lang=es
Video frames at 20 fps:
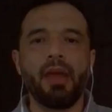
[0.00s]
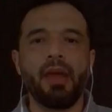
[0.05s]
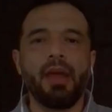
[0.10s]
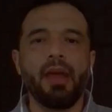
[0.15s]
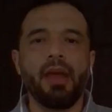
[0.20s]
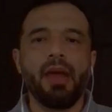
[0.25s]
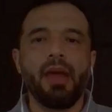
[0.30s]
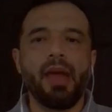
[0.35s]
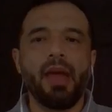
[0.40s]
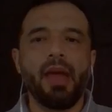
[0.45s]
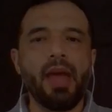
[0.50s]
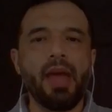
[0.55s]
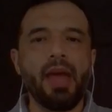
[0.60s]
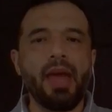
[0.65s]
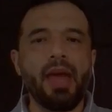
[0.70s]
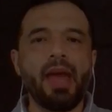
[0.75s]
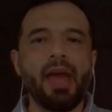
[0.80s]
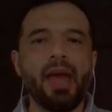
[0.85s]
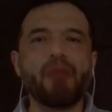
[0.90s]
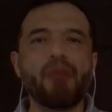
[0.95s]

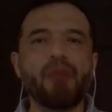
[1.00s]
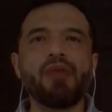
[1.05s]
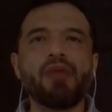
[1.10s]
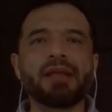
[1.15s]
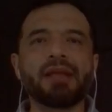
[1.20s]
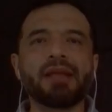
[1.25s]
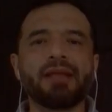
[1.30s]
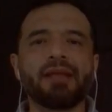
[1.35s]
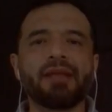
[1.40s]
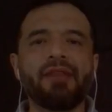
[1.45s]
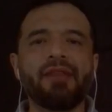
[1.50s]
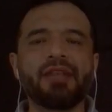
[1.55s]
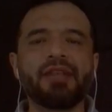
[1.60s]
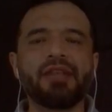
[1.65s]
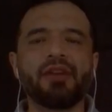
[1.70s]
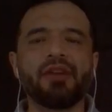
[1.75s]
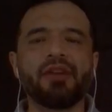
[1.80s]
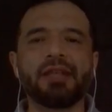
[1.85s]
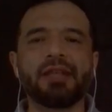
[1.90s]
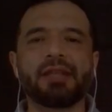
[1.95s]
Eh, algunas
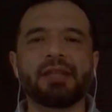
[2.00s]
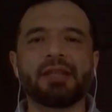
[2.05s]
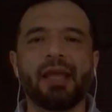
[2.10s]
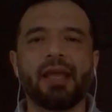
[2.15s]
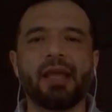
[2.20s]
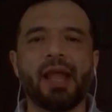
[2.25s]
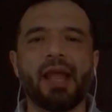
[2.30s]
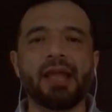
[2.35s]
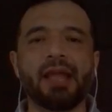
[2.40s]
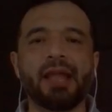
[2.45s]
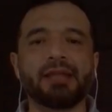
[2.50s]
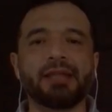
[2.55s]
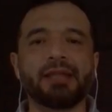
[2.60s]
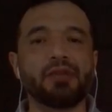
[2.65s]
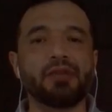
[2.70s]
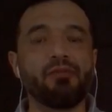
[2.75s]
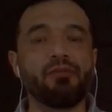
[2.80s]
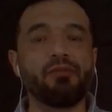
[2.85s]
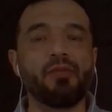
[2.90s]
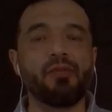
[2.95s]
definiciones generales. Es
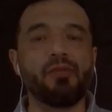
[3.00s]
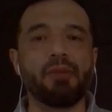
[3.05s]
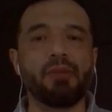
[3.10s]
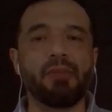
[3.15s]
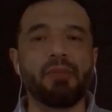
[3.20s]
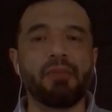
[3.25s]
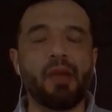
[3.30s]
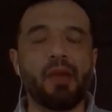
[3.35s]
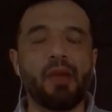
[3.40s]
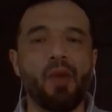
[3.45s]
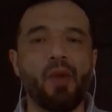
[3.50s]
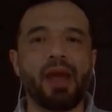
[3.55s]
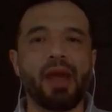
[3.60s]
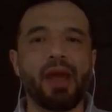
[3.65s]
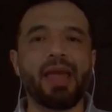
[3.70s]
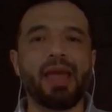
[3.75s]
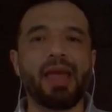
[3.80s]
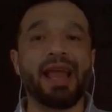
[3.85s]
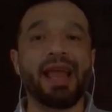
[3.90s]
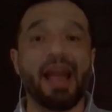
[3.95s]
un
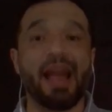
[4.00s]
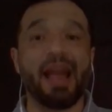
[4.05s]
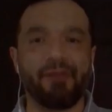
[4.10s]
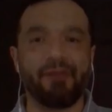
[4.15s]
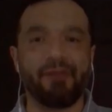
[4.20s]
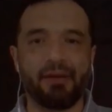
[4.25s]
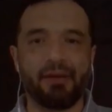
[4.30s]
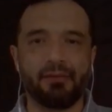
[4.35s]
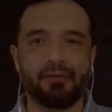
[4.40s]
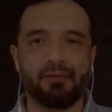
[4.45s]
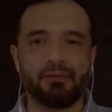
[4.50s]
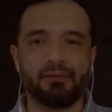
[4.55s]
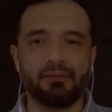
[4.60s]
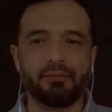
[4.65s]
lenguaje gráfico,